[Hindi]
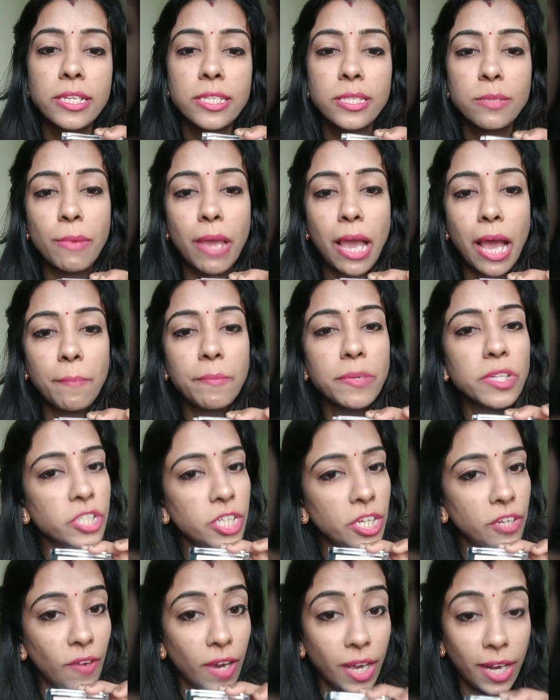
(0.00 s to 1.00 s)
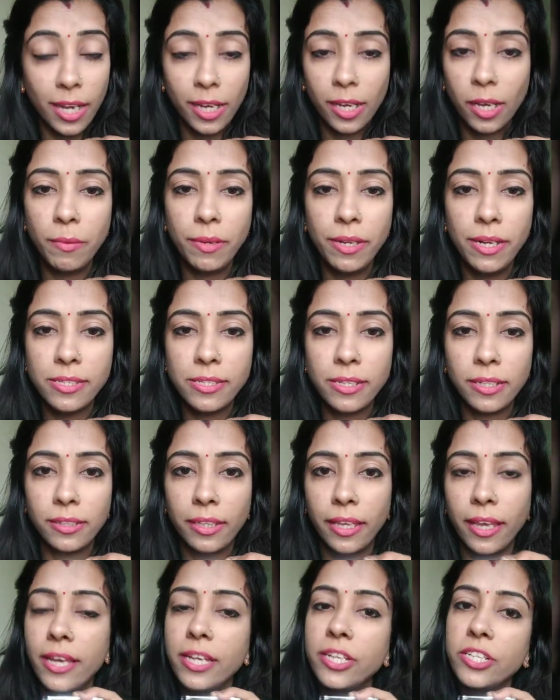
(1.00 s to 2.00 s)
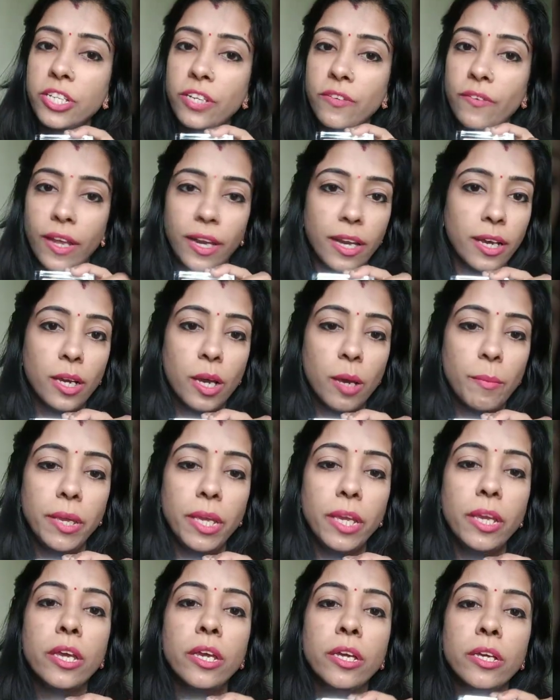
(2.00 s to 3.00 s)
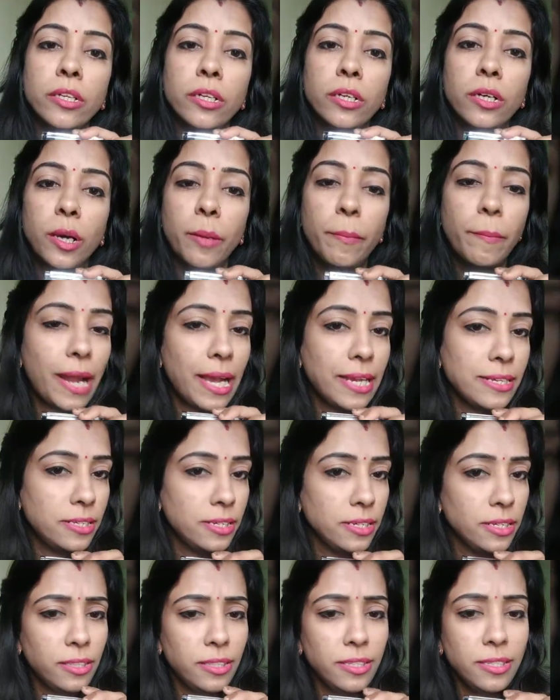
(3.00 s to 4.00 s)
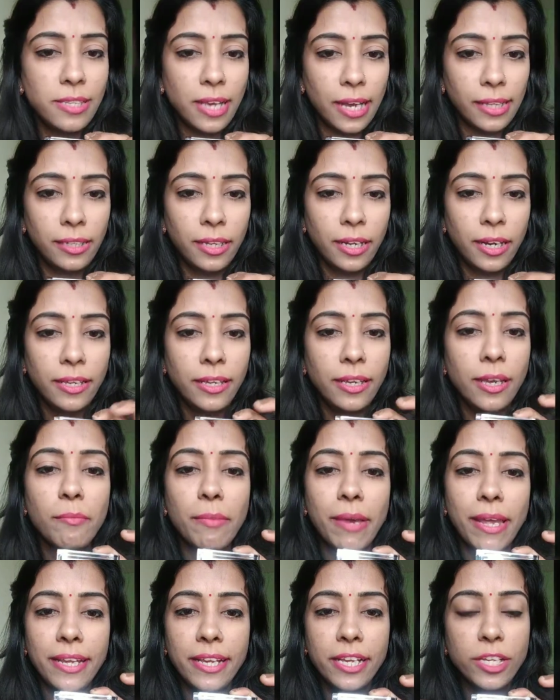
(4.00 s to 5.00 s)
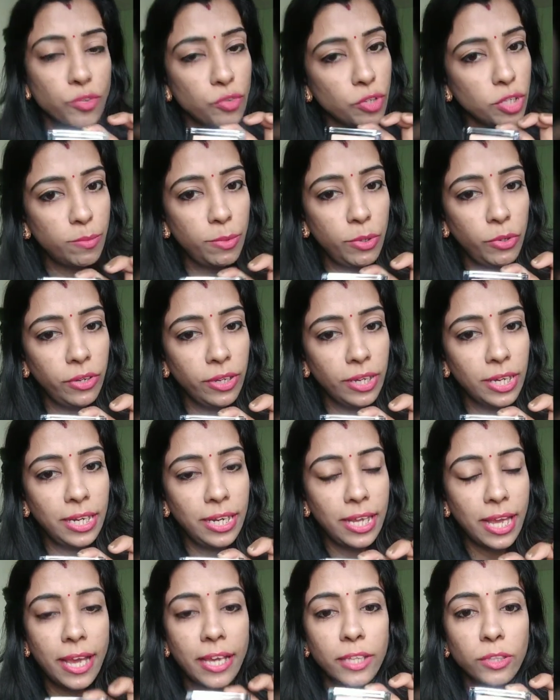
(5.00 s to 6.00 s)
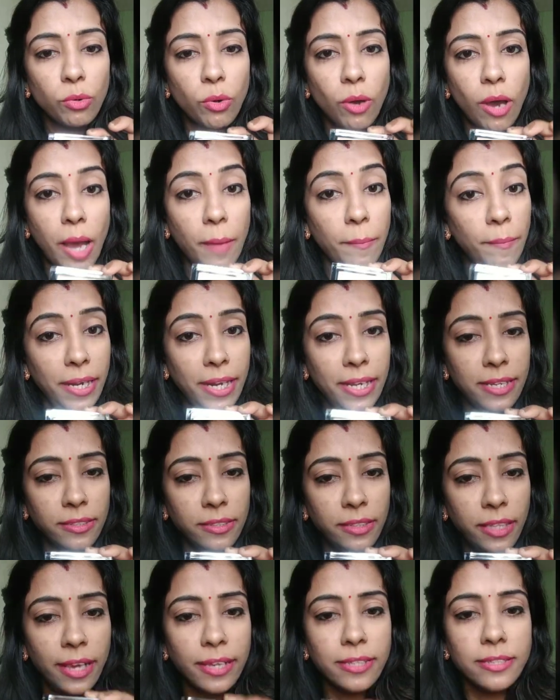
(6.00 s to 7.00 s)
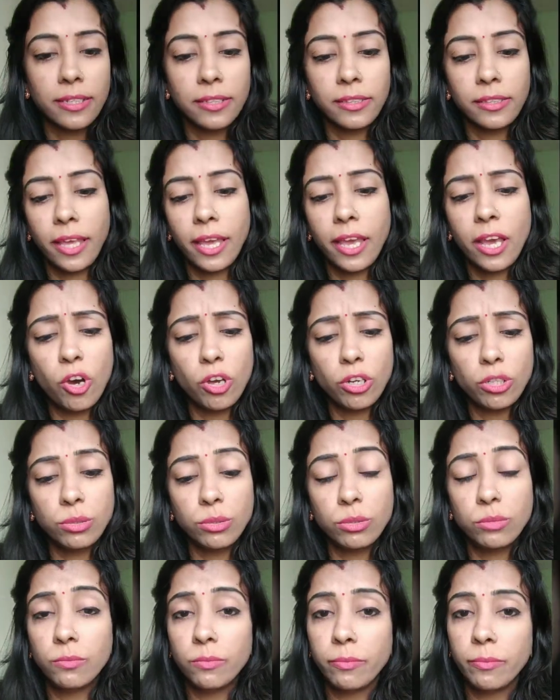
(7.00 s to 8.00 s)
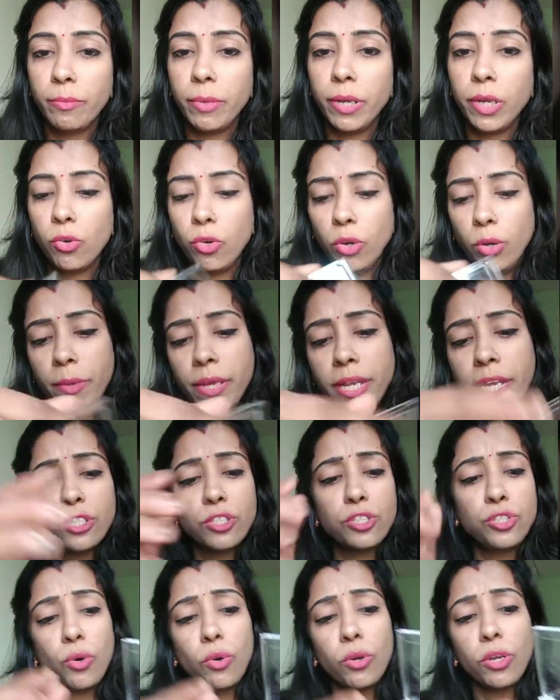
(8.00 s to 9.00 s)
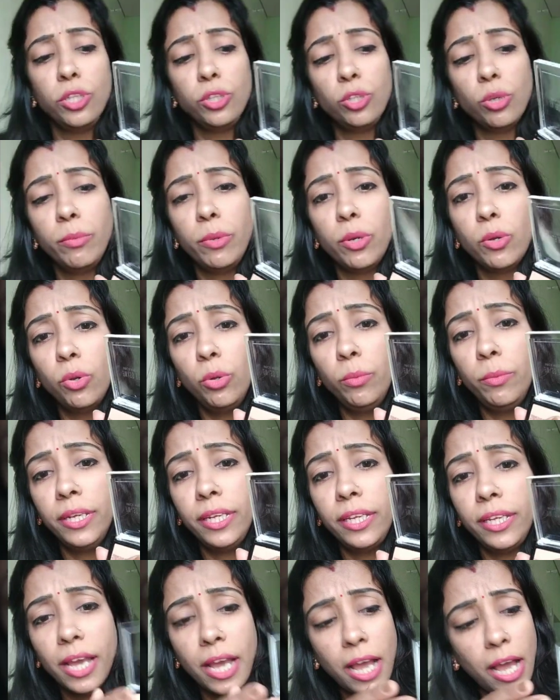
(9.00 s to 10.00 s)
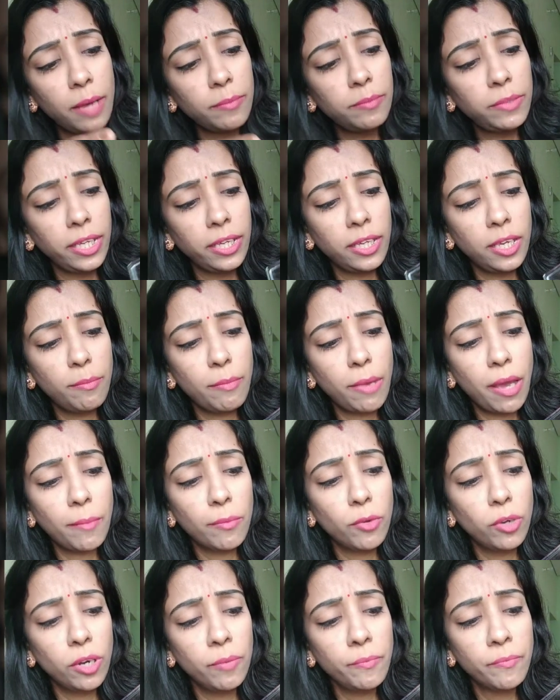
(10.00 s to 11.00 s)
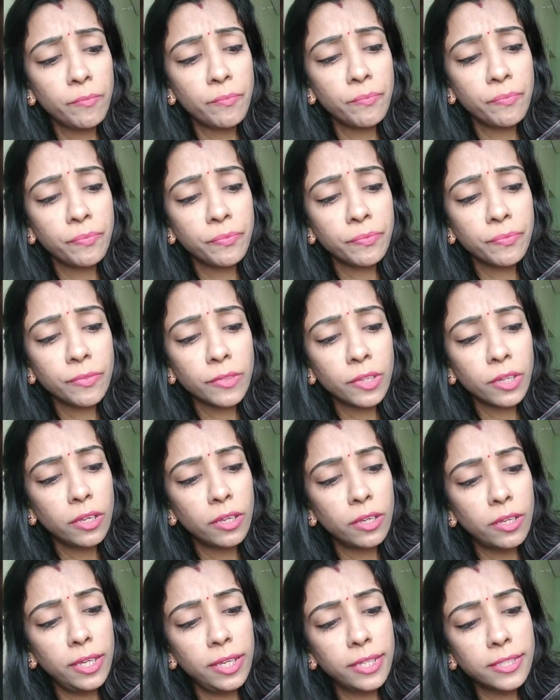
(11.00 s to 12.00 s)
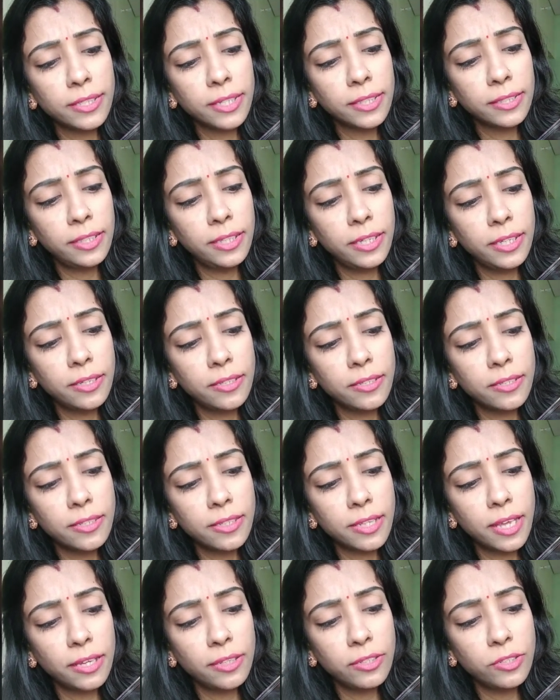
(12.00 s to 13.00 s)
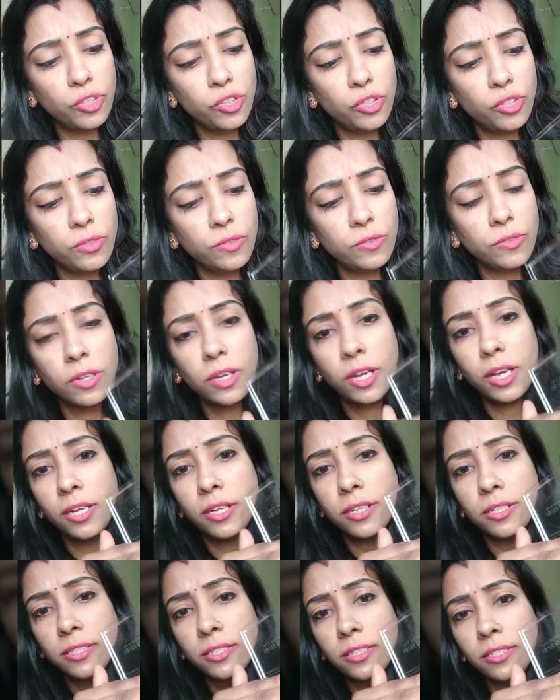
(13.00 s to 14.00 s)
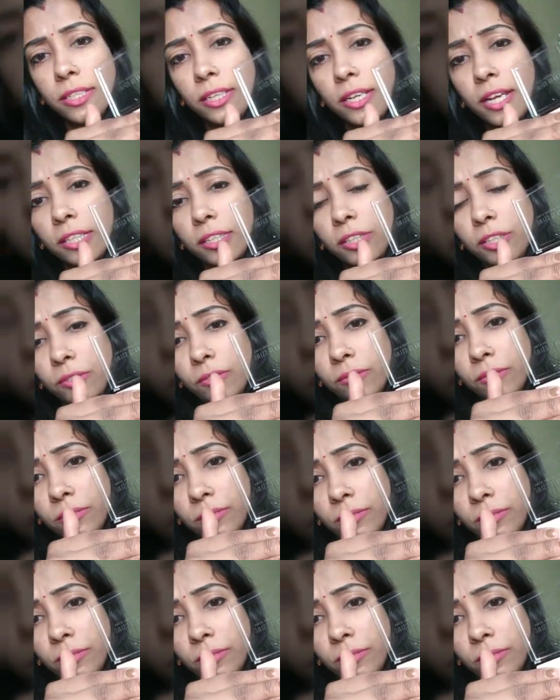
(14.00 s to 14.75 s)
इसमें आप शिवाना का भी ले सकते हैं शिवाना का भी प्राइसिंग इतनी ज़्यादा नहीं है मैंने ये स्विस ब्यूटी का लिया है तो आप ले देख सकते हैं और बिल्कुल ना चौकी तो बिल्कुल भी नहीं है आप देखिए मैं आपको ना एक साथ ये सा, कलर्स दिखाती